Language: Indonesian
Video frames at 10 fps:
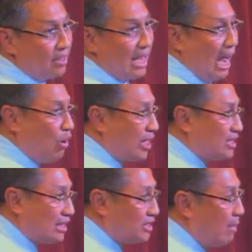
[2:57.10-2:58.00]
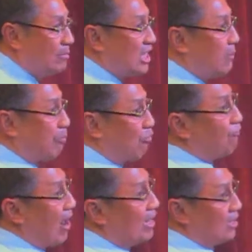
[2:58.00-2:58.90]
kalau kita tidak menjadi
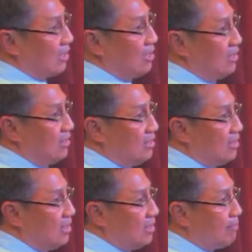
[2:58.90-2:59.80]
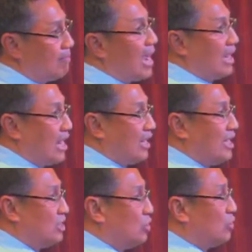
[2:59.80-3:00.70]
provider, maka dari
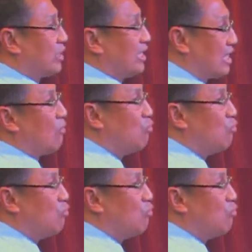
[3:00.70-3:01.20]
itu kita